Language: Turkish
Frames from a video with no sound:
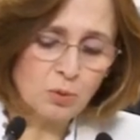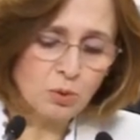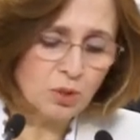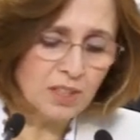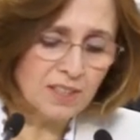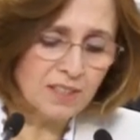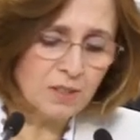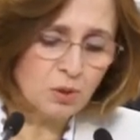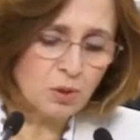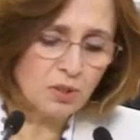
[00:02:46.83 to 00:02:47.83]

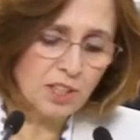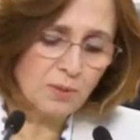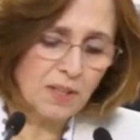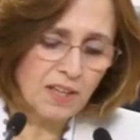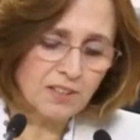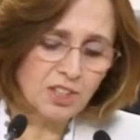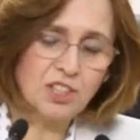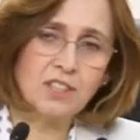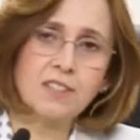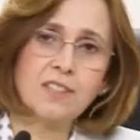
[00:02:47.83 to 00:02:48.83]
uluslararası sözleşmeler
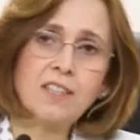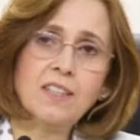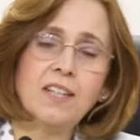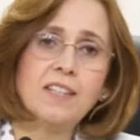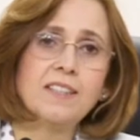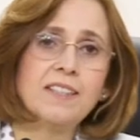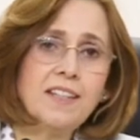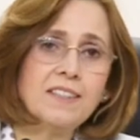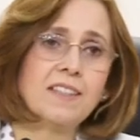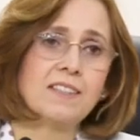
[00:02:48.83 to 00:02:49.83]
ışığında
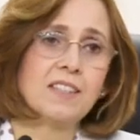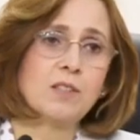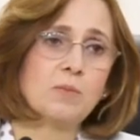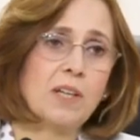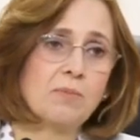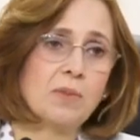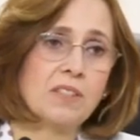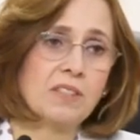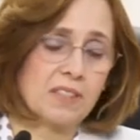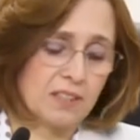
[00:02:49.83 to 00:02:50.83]
yeniden
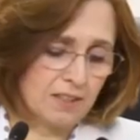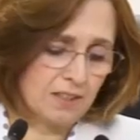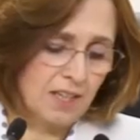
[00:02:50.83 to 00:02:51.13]
tanımlanmalıdır.